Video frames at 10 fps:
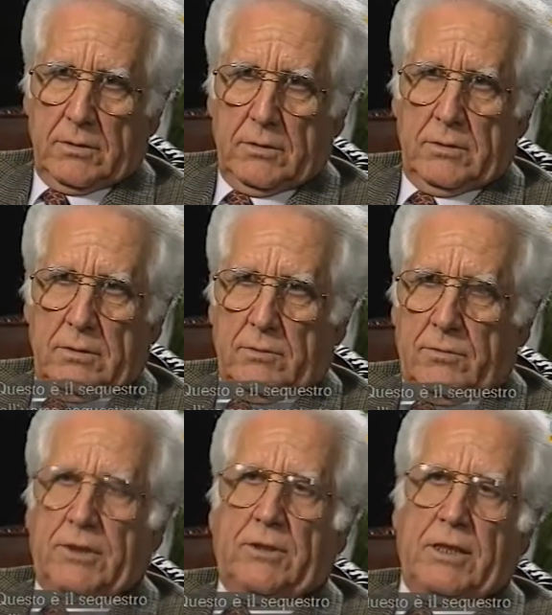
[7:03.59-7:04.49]
Eh,
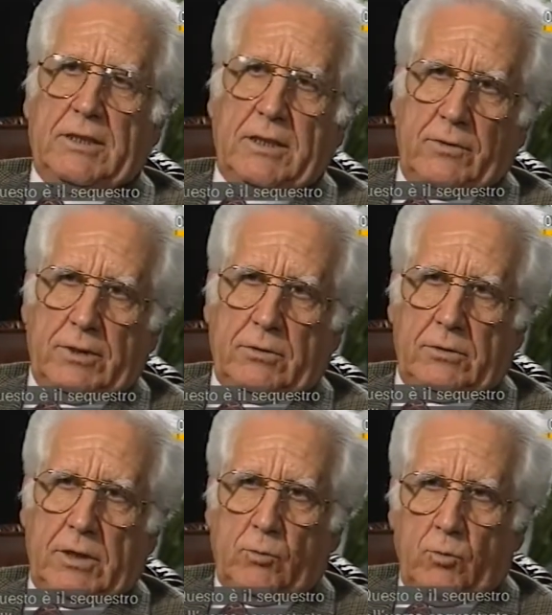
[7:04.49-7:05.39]
questo è il
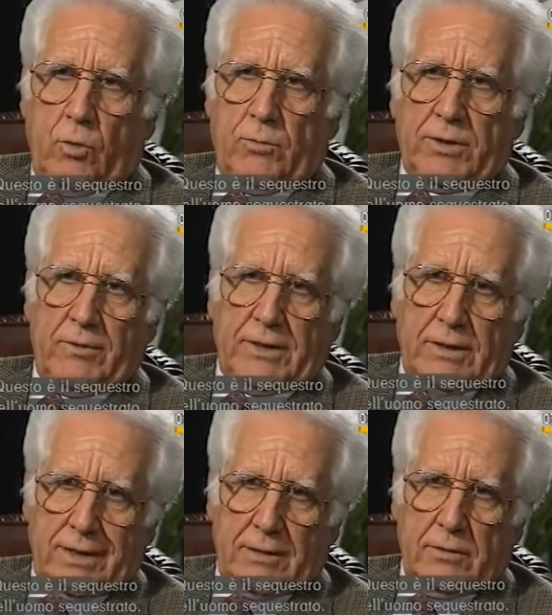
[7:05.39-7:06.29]
sequestro dell'uomo
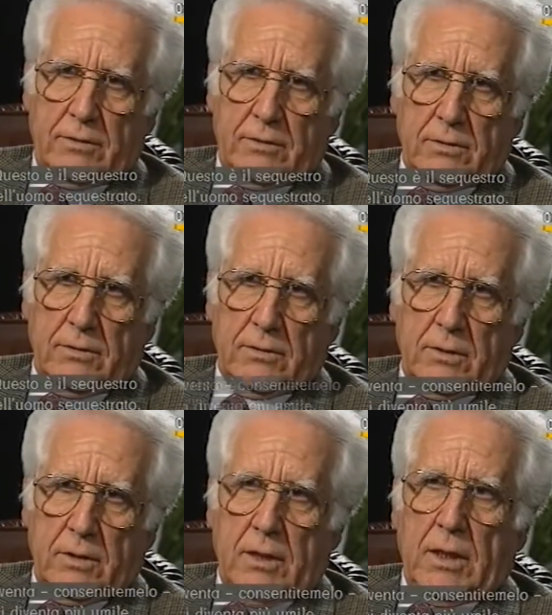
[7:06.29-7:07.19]
sequestrato.
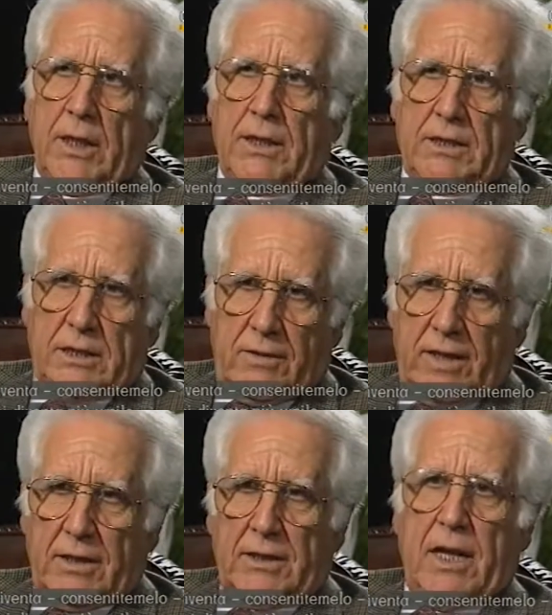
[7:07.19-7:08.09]
E si
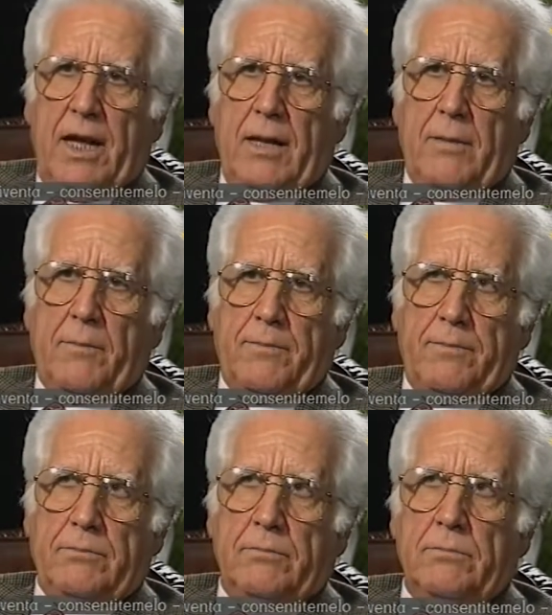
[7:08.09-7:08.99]
diventa
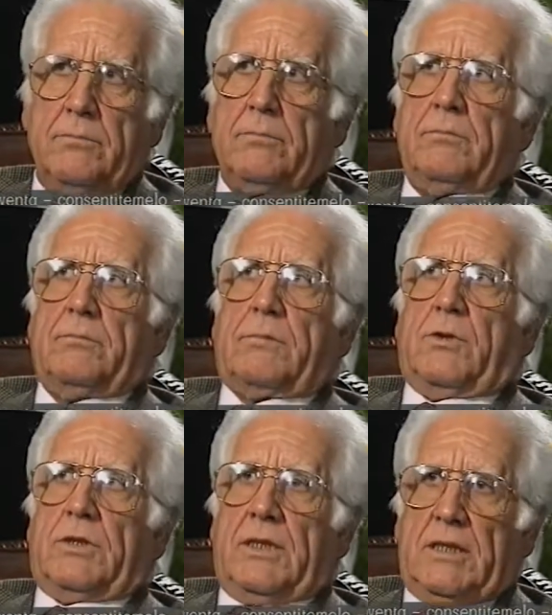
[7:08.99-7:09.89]

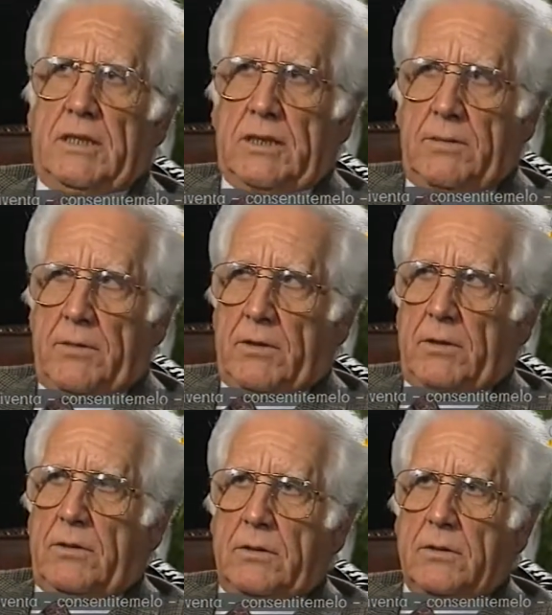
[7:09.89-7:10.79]

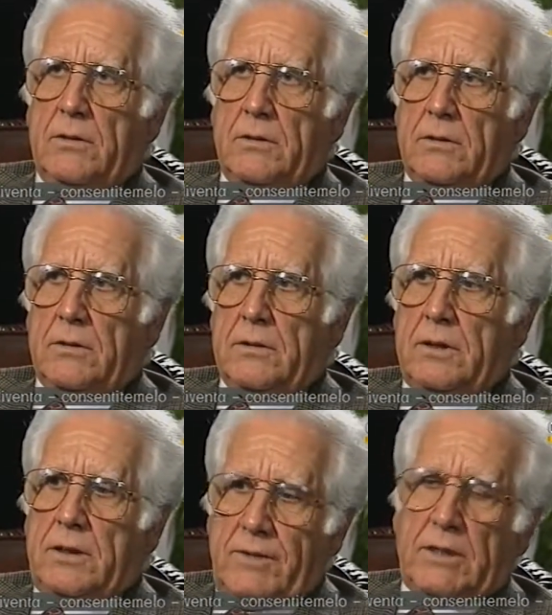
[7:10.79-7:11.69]
consentitemelo,
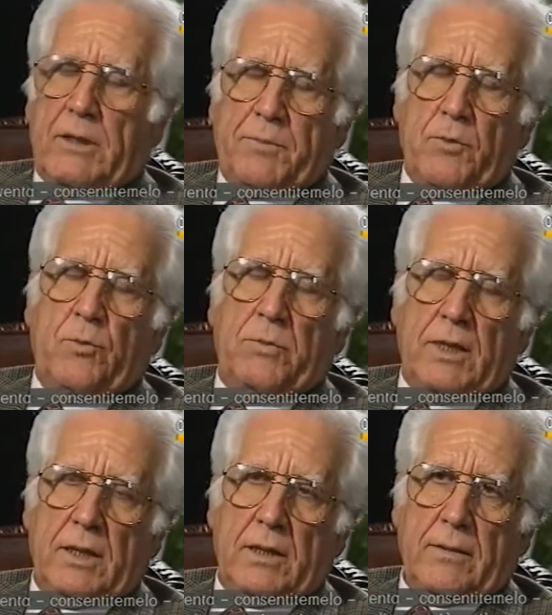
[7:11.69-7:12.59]
si diventa più
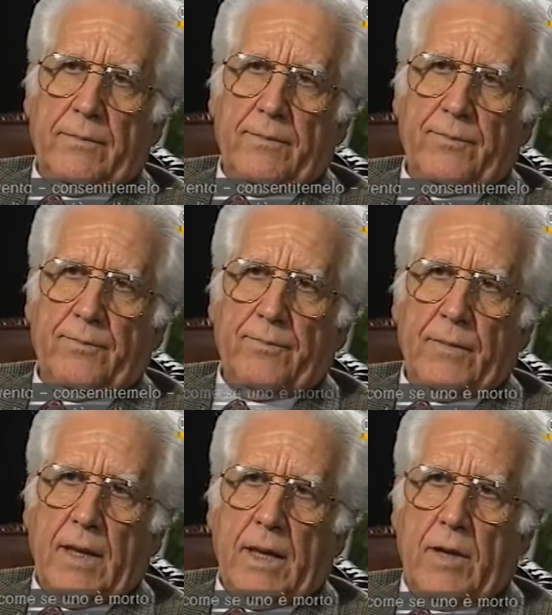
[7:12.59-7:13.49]
umile.
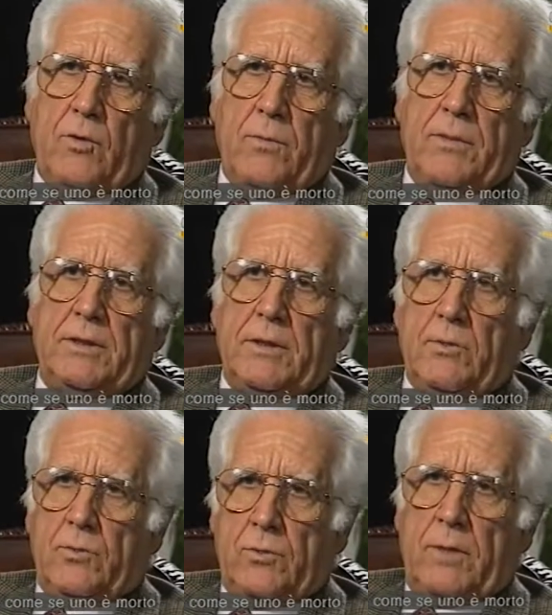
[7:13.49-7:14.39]
È come se
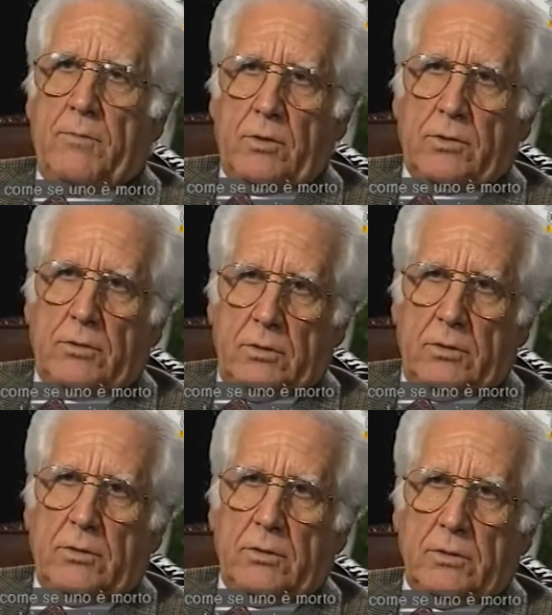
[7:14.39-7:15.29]
uno è
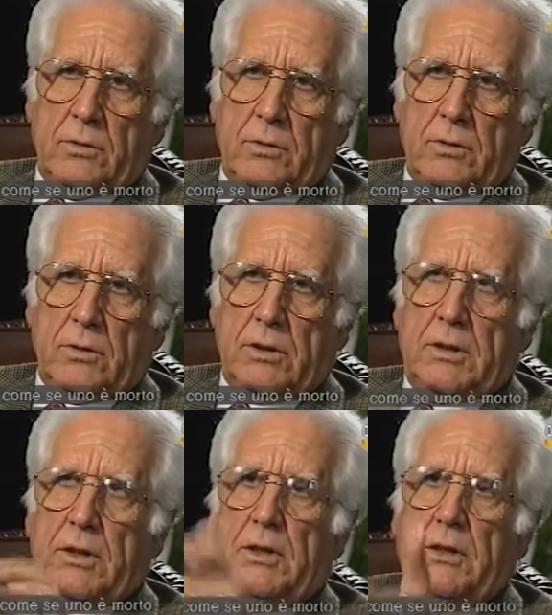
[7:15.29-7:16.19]
morto
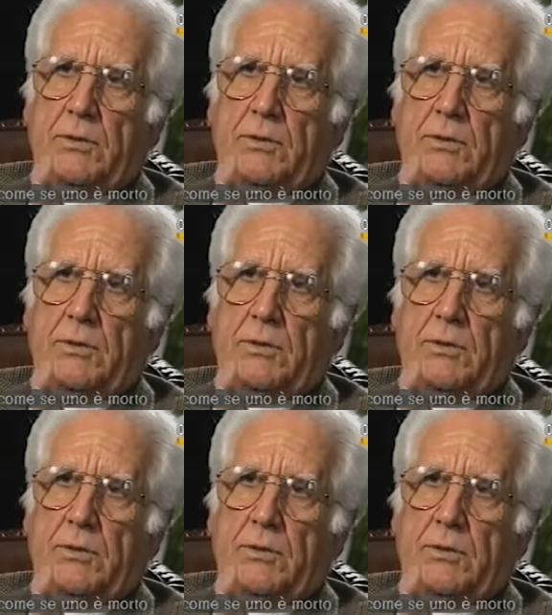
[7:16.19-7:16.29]
ed è